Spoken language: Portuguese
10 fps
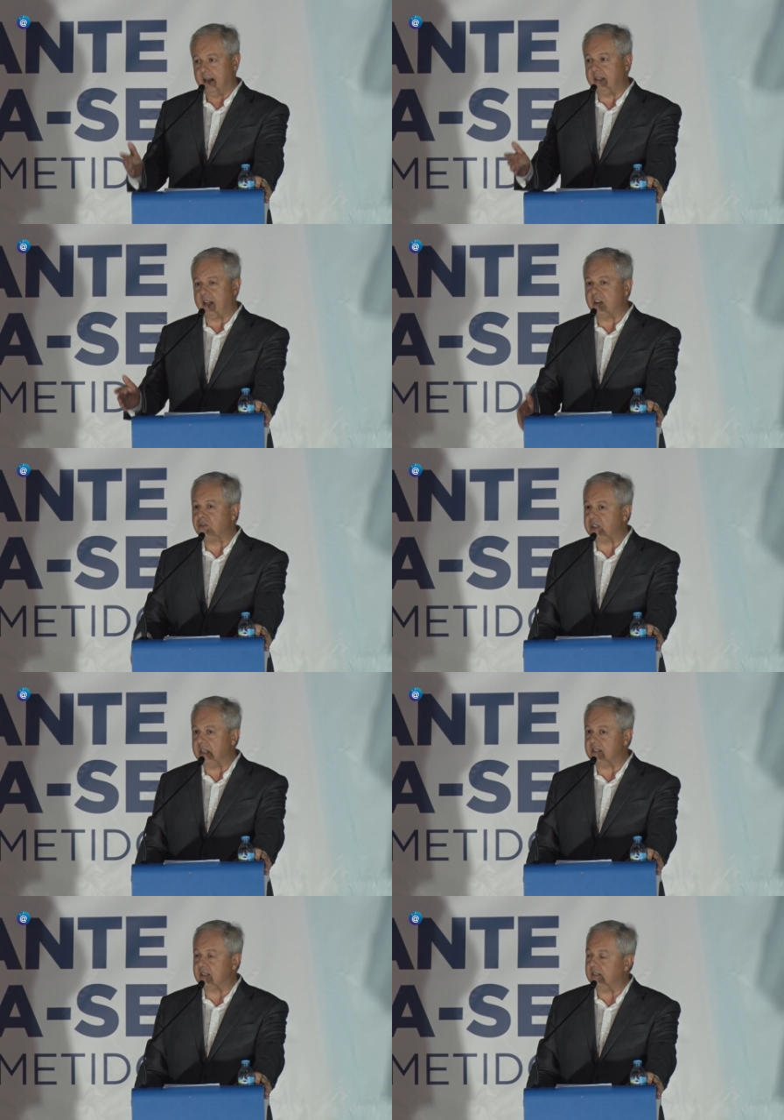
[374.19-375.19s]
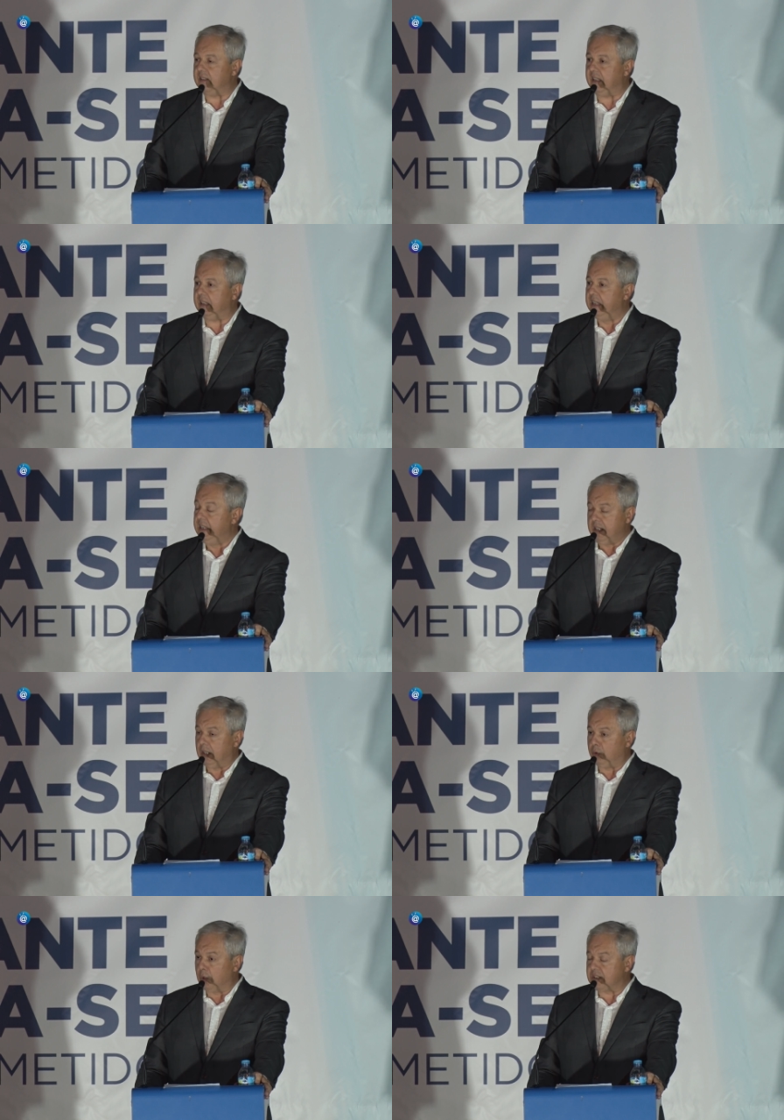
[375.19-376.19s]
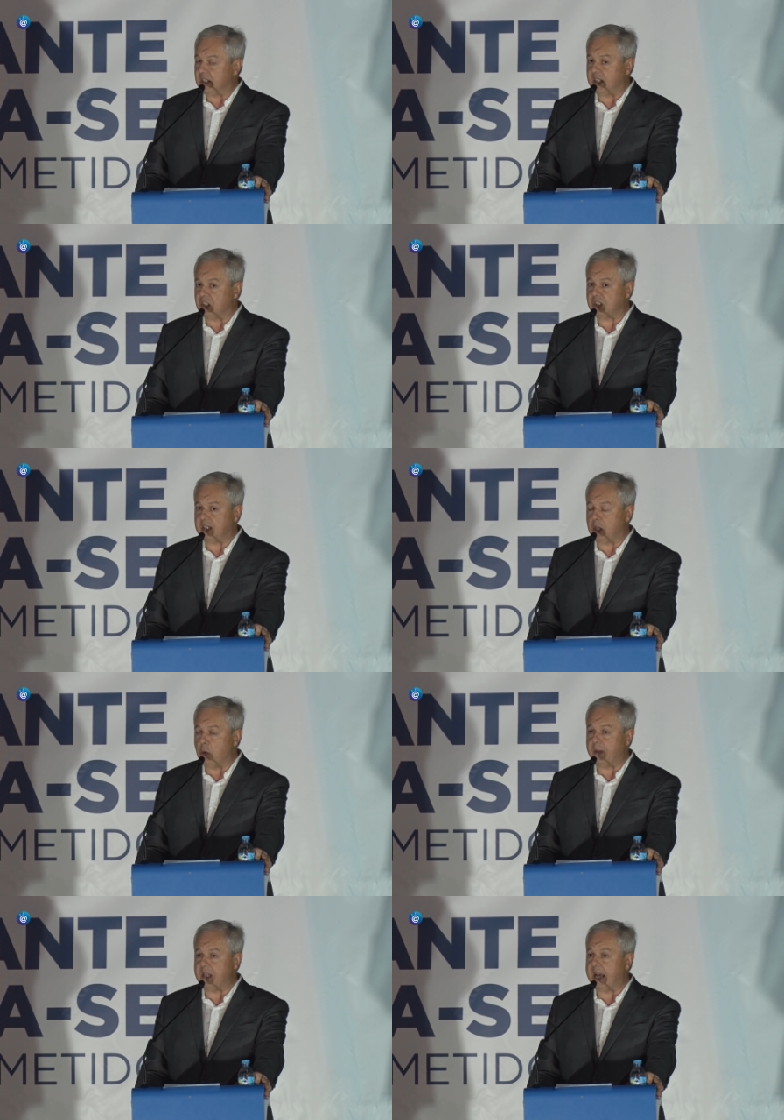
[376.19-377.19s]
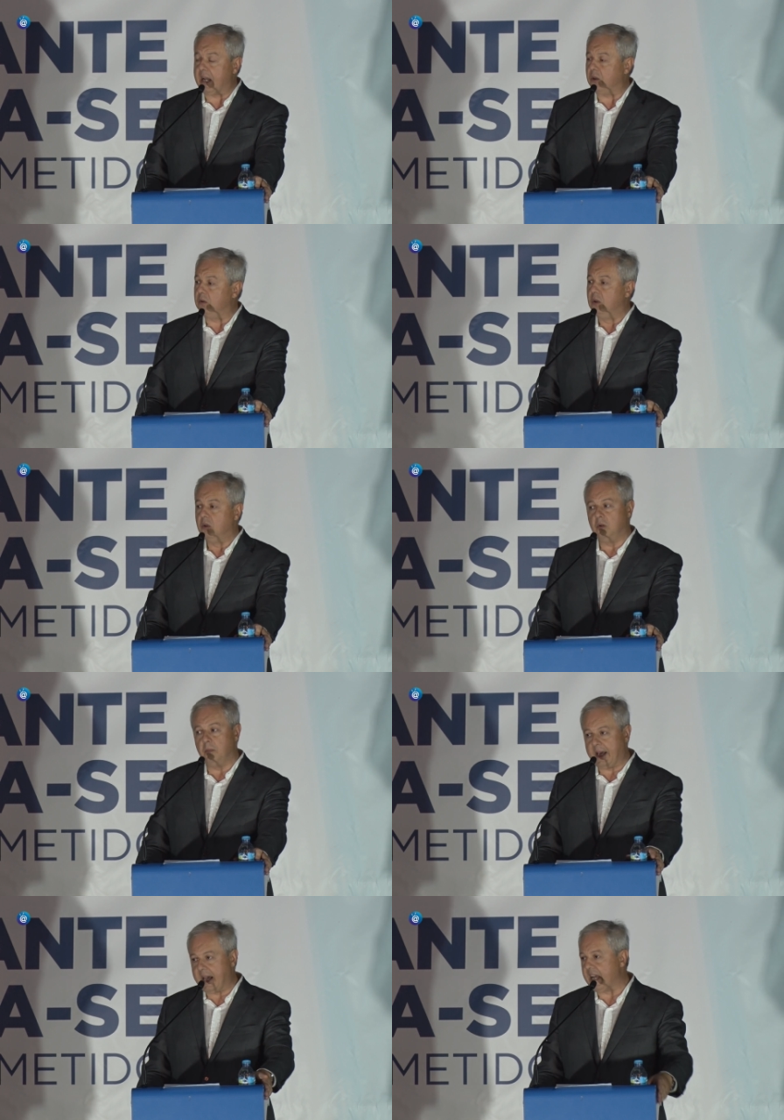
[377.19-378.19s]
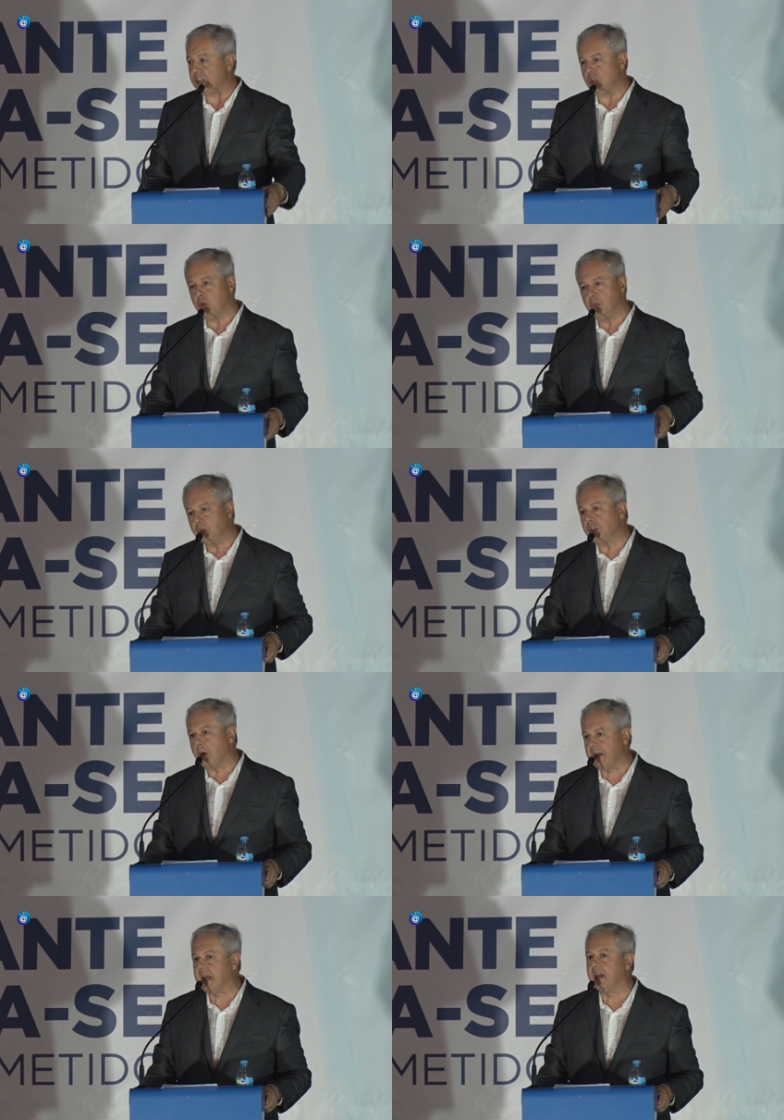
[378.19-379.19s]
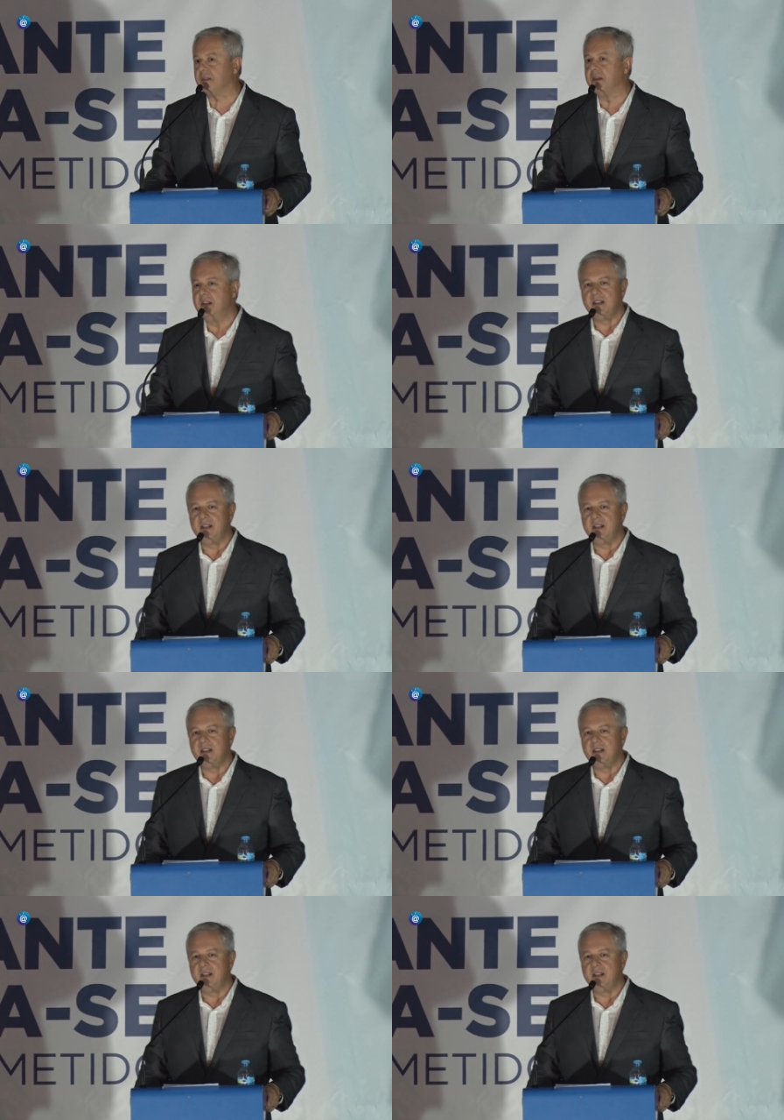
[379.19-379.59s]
Adriano Santos, a ti e a todos aqueles que te acompanharam, um bem-aja e um muito obrigado.